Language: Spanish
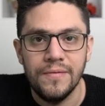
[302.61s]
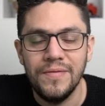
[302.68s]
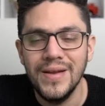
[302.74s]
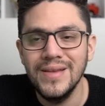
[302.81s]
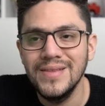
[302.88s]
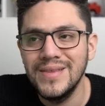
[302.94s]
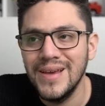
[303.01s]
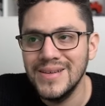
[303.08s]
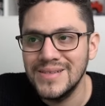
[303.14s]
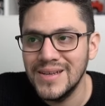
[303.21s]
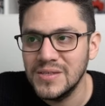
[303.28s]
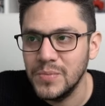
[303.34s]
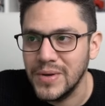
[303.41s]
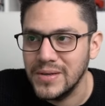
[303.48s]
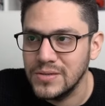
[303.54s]
frente a
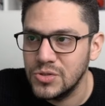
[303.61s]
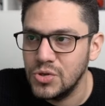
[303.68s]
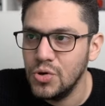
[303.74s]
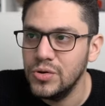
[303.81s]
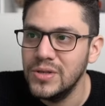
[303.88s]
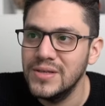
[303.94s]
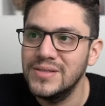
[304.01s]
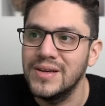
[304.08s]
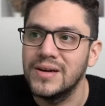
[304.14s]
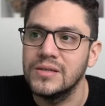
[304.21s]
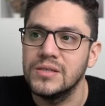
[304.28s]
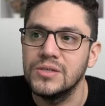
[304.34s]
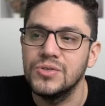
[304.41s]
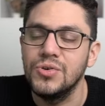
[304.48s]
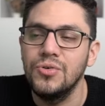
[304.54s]
estas menciones de
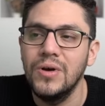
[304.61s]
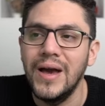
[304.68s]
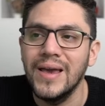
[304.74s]
recesión,